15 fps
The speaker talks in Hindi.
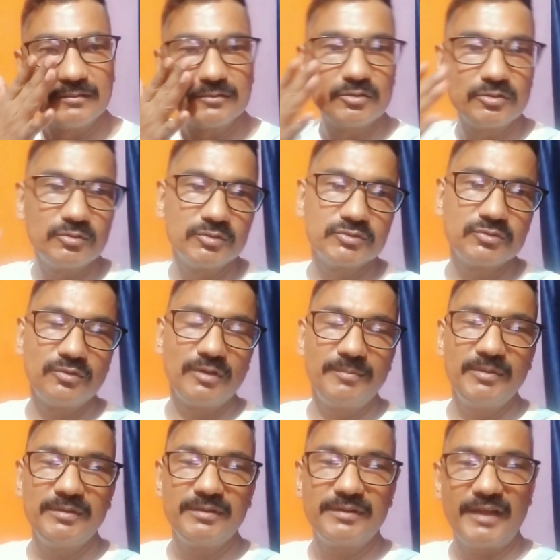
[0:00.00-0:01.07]
तो दोस्तों
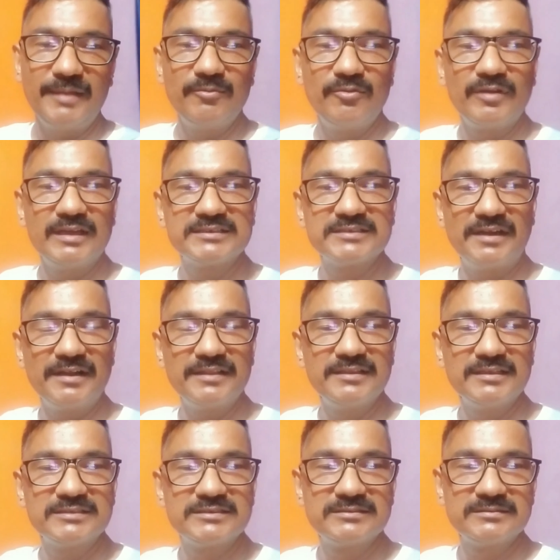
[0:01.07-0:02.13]
अभी टाइम हो गया साढ़े
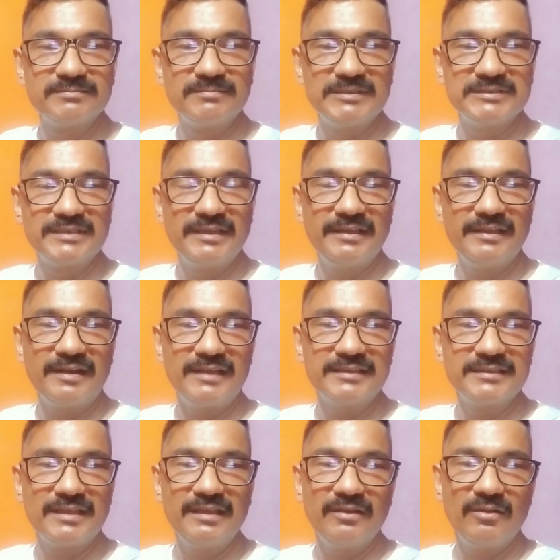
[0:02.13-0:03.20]
दस बज गए हैं
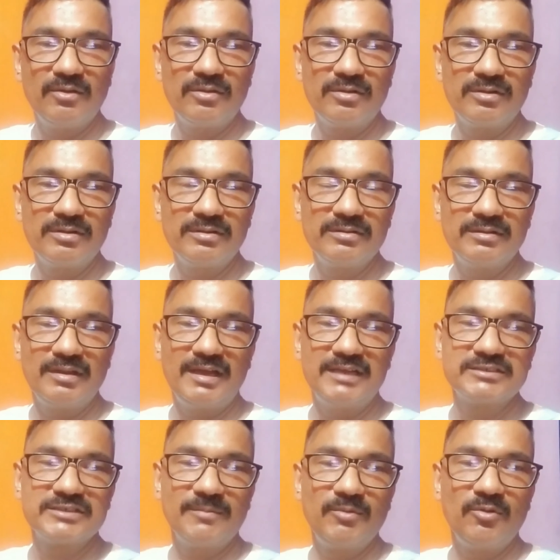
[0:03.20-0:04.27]
रात के और
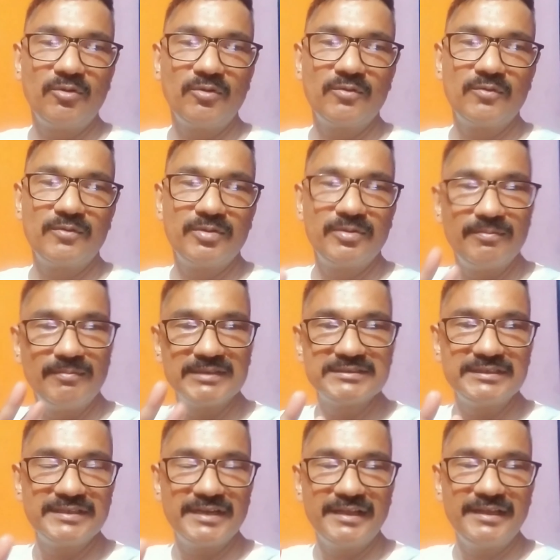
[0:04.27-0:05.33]
आज का ब्लॉग बस
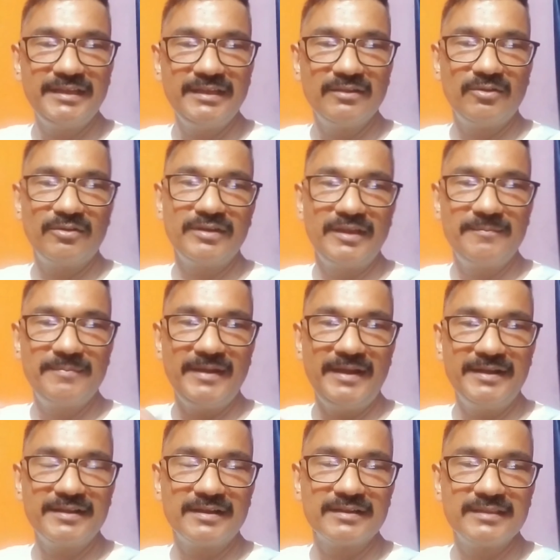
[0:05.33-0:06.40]
इतना ही और यहीं पे
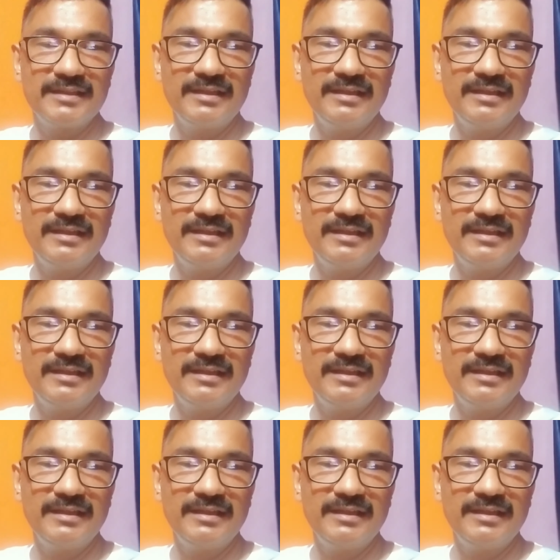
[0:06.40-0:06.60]
एंड करते